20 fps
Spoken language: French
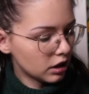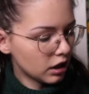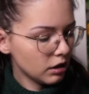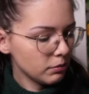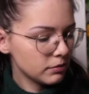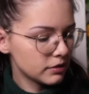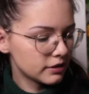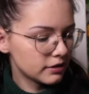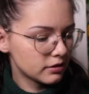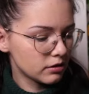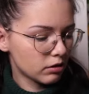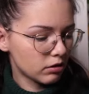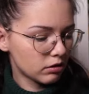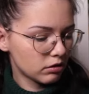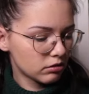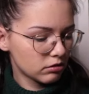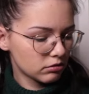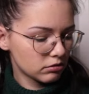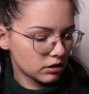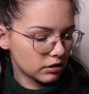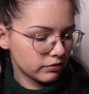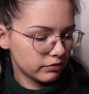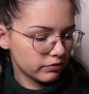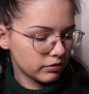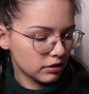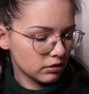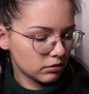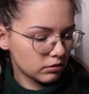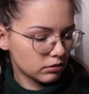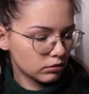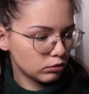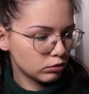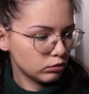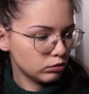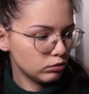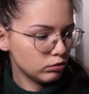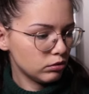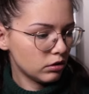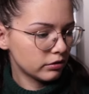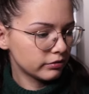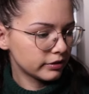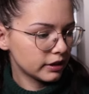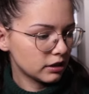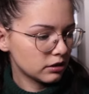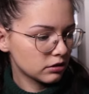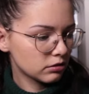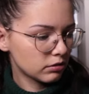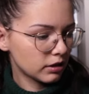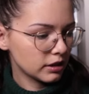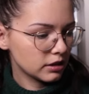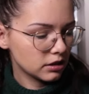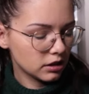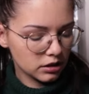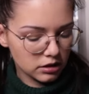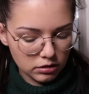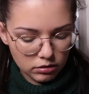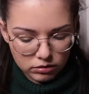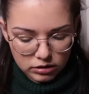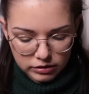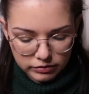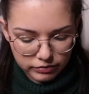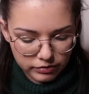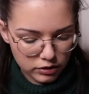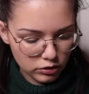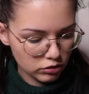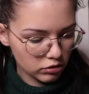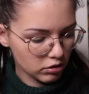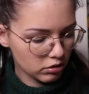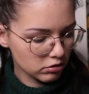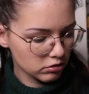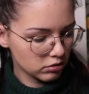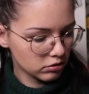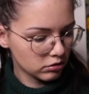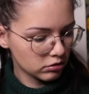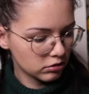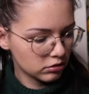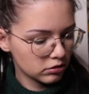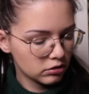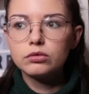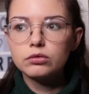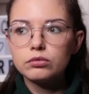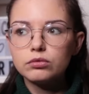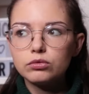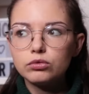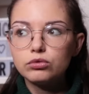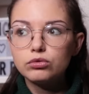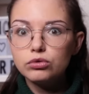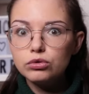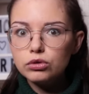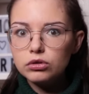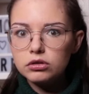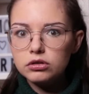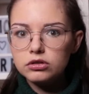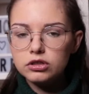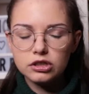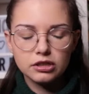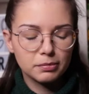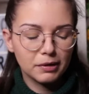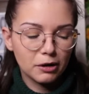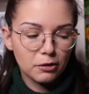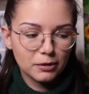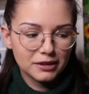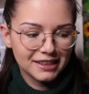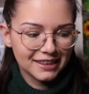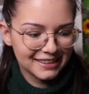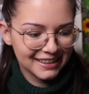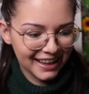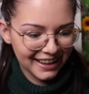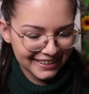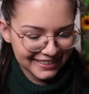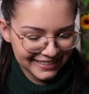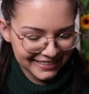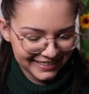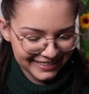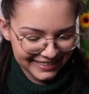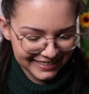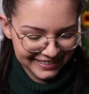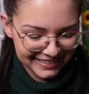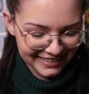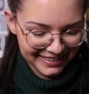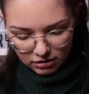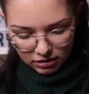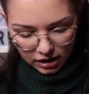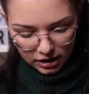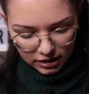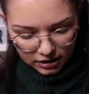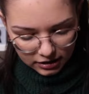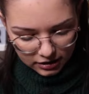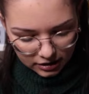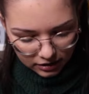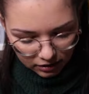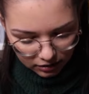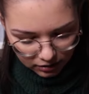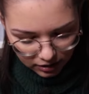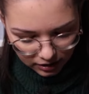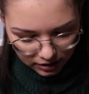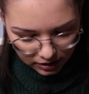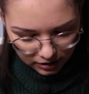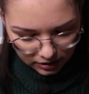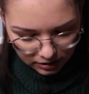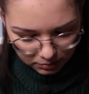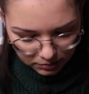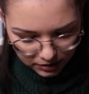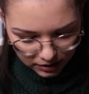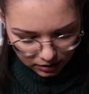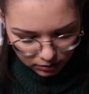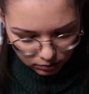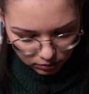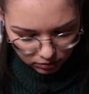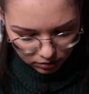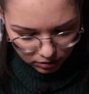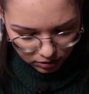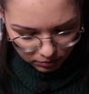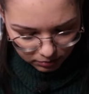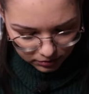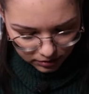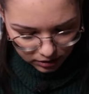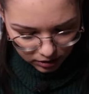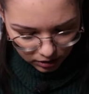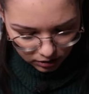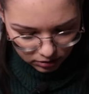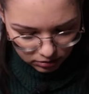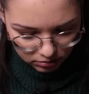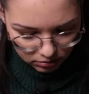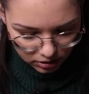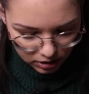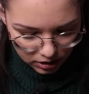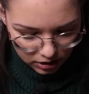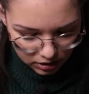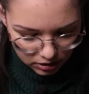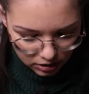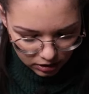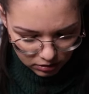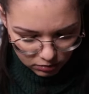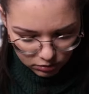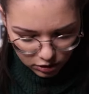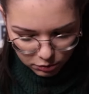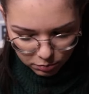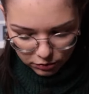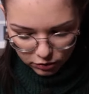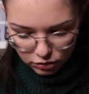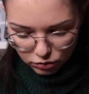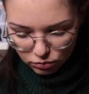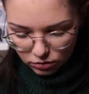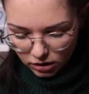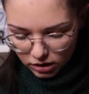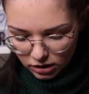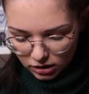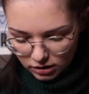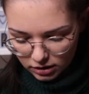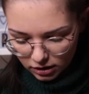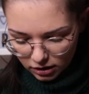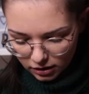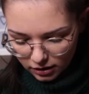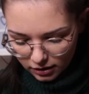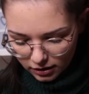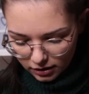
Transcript: Ah, mais c'est en effet euh, tout doux en fait. Je croyais que c'était en effet genre euh, dur. Je sais pas comment dire ça. Alors à l'intérieur, il y a des petits trucs comme ça. Je dois les laisser Ouais, je pense que je dois les laisser.